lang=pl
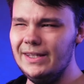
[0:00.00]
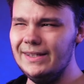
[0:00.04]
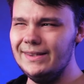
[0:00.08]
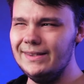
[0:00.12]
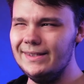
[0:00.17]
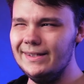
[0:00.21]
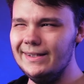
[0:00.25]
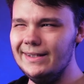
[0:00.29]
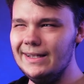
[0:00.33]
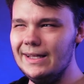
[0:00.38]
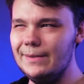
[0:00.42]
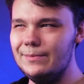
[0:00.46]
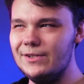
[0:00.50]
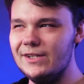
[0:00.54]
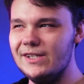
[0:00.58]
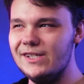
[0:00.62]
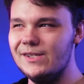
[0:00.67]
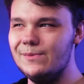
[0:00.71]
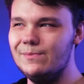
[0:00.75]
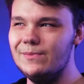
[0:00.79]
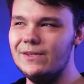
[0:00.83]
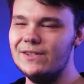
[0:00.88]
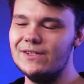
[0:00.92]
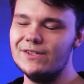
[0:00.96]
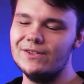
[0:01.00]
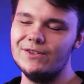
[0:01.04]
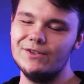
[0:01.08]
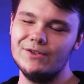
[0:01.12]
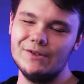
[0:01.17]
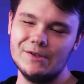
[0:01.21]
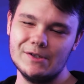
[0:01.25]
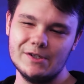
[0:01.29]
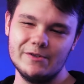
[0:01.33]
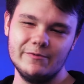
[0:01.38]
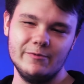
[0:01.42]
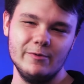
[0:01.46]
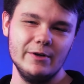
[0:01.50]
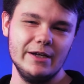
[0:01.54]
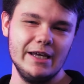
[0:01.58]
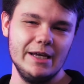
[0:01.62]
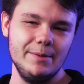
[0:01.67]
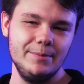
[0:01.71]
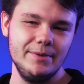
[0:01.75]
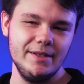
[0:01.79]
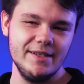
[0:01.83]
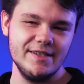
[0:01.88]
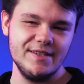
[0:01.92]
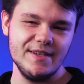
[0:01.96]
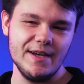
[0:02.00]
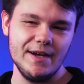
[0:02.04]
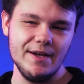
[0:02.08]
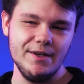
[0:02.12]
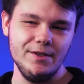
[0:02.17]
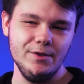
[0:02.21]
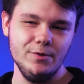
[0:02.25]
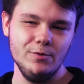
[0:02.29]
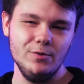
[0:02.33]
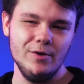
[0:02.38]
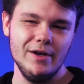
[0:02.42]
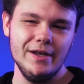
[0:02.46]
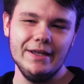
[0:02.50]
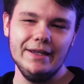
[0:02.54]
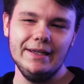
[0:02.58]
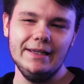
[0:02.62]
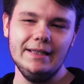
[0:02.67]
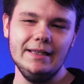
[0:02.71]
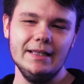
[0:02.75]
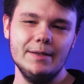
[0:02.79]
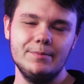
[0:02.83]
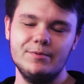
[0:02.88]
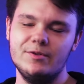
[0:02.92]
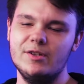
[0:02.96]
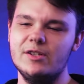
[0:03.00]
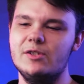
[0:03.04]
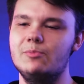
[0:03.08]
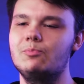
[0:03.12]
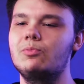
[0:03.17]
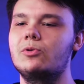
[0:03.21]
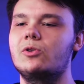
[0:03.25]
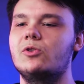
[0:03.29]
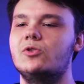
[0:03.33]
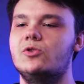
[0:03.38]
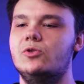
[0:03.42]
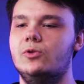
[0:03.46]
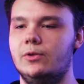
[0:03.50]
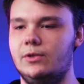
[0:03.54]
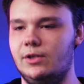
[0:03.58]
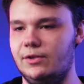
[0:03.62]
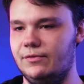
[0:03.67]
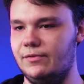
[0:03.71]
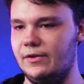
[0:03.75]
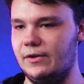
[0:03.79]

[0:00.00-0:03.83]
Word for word: Nie tyle przez mistrzostwo game designu, ile przez prostotę